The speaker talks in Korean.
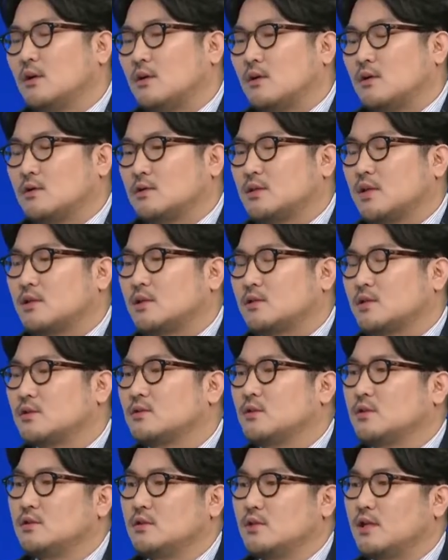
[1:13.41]
어, 세계
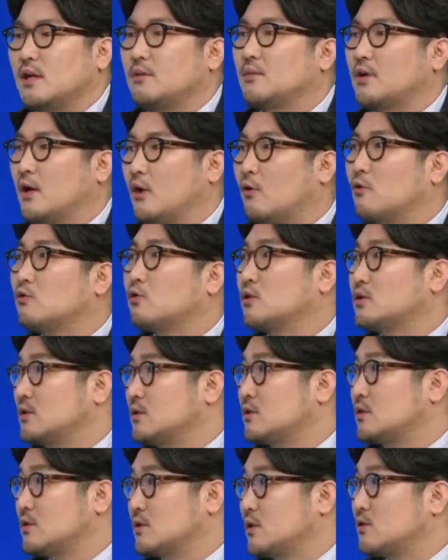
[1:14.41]
청년들이 함께
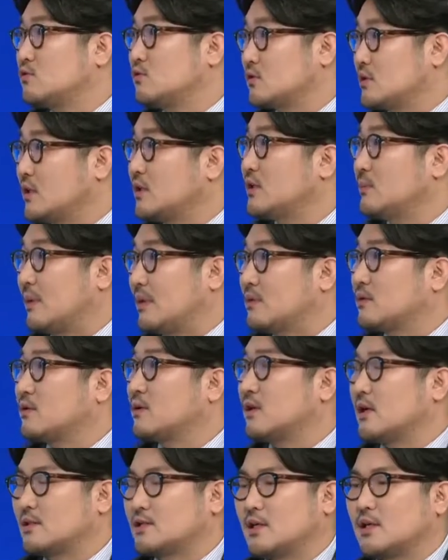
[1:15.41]
어우러지는 이제 축제를
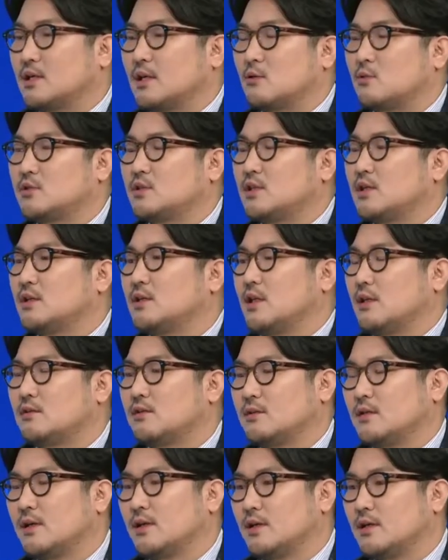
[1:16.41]
만들어 가자라고 시작이
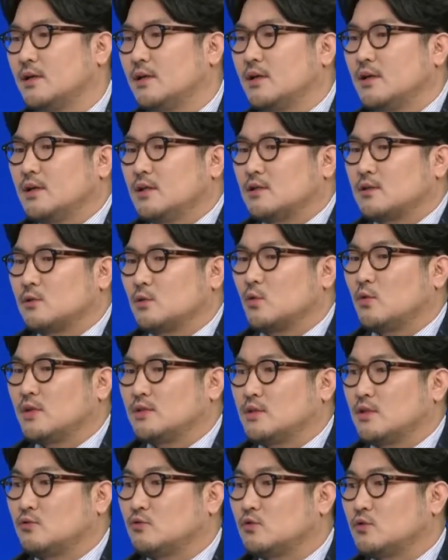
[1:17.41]
됐는데
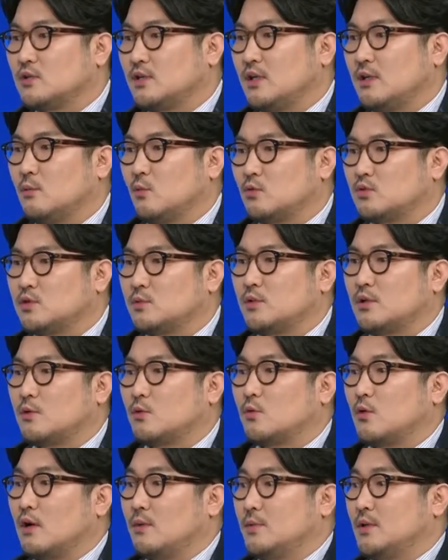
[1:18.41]
그동안 이제 축제의
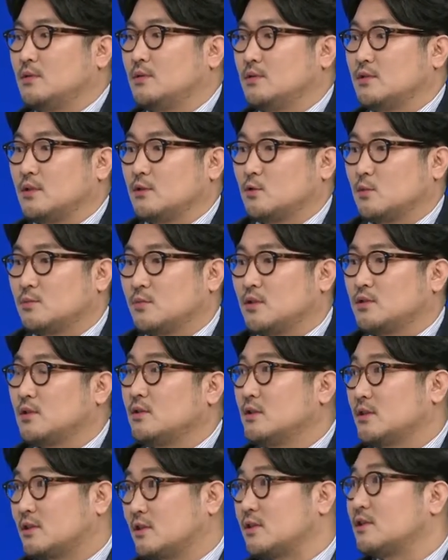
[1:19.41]
모습이라고 하면 은 이제 좀
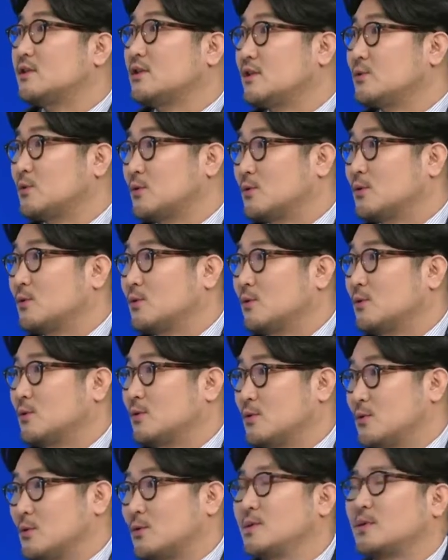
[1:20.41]
청년들 즐기고
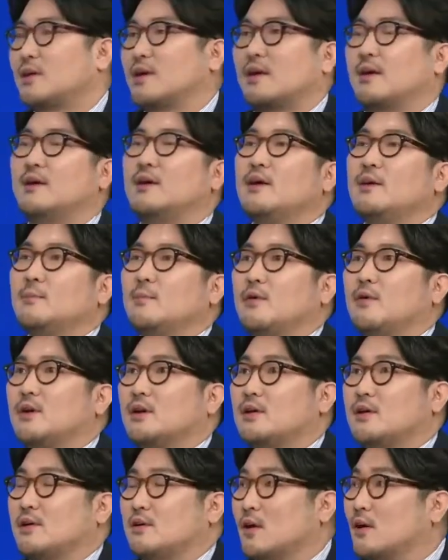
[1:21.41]
좀 이렇게
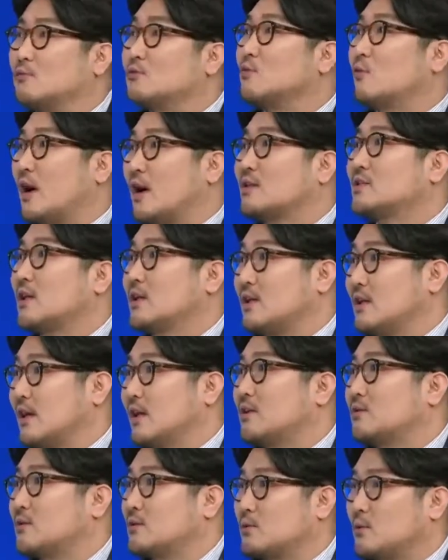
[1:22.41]
뭔가 이렇게 넓은 광장에
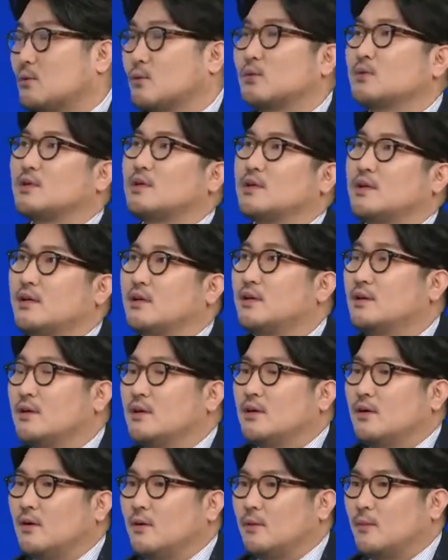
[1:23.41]
나와서 서로 이렇게
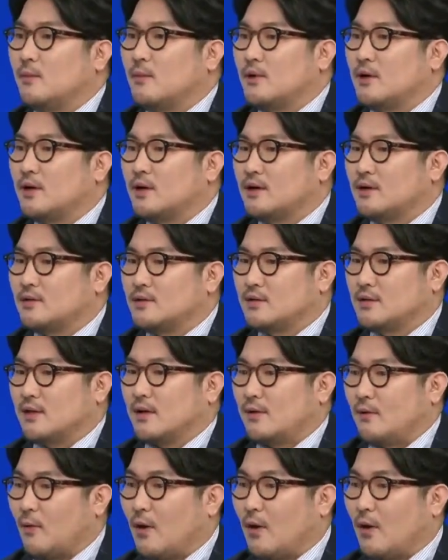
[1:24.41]
어 뭔가 이렇게